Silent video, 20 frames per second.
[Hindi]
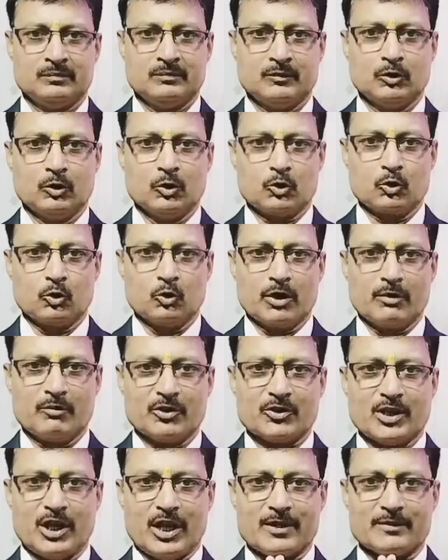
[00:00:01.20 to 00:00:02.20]
दोस्तों
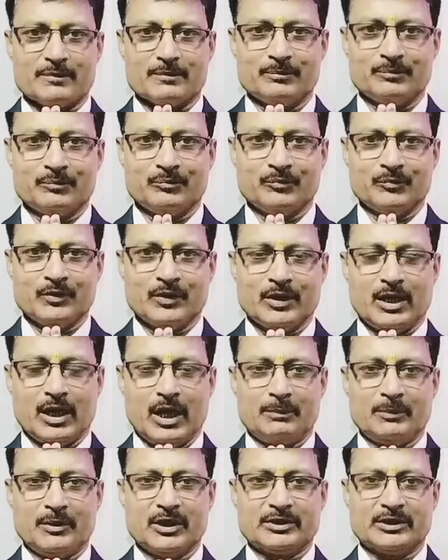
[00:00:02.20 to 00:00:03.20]
नमस्कार
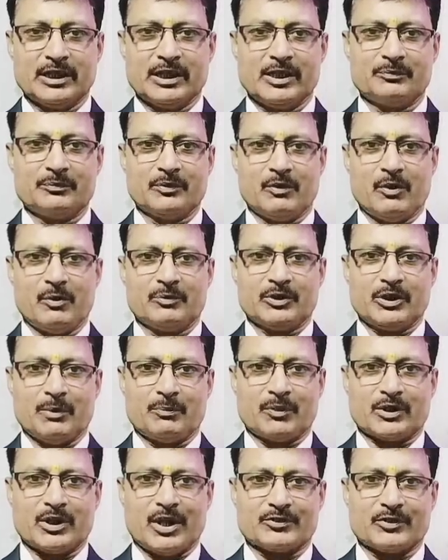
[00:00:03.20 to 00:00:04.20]
अपने चैनल पे मैं विजय
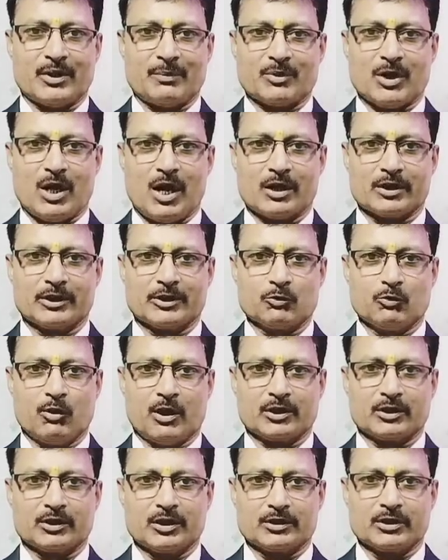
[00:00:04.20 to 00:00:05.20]
प्रकाश आपका हार्दिक
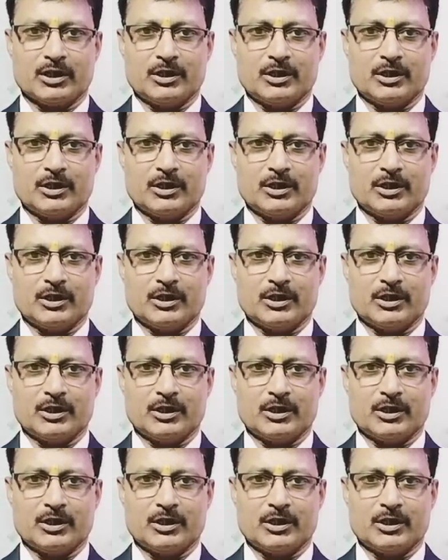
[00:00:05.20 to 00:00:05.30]
स्वागत करता